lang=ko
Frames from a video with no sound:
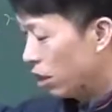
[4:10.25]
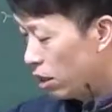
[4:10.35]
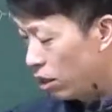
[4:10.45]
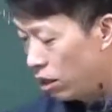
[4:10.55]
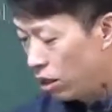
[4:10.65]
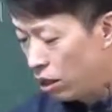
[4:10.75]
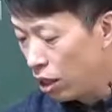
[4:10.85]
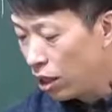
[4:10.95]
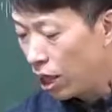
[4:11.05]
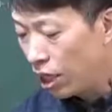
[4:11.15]

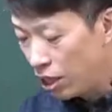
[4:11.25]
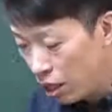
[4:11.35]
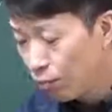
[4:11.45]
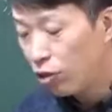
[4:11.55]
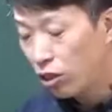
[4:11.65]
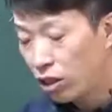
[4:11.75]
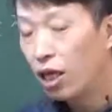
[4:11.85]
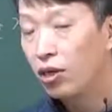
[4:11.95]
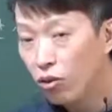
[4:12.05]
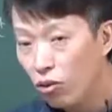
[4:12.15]
그철사의 지름도
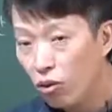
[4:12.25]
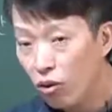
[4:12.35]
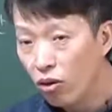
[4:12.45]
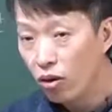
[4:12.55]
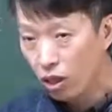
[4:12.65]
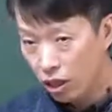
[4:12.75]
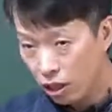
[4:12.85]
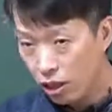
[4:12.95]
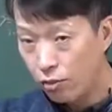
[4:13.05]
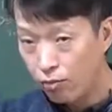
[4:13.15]
측정할 수 있고
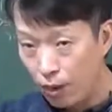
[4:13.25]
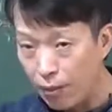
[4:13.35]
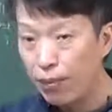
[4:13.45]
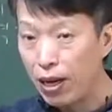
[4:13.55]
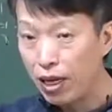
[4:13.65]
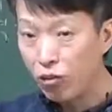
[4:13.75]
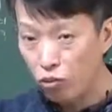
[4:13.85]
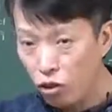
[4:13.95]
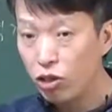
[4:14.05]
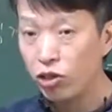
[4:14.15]
어떤 박판의
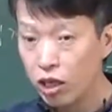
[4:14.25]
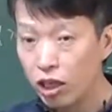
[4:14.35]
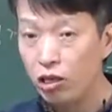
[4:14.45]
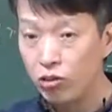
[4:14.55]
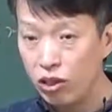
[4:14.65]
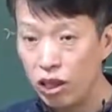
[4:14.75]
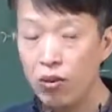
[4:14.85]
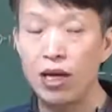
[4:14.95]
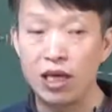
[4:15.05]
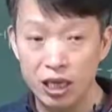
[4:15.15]
두께도 측정할 수 있는 게
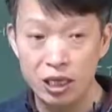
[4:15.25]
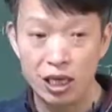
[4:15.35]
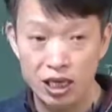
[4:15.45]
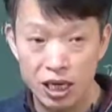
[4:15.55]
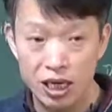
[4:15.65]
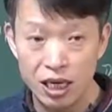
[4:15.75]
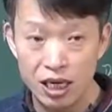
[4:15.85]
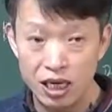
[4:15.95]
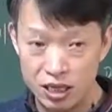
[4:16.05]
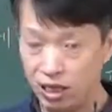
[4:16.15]
와이어 게이지다 그죠?
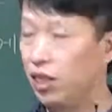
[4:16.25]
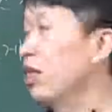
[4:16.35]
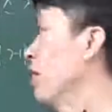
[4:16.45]
어. 어.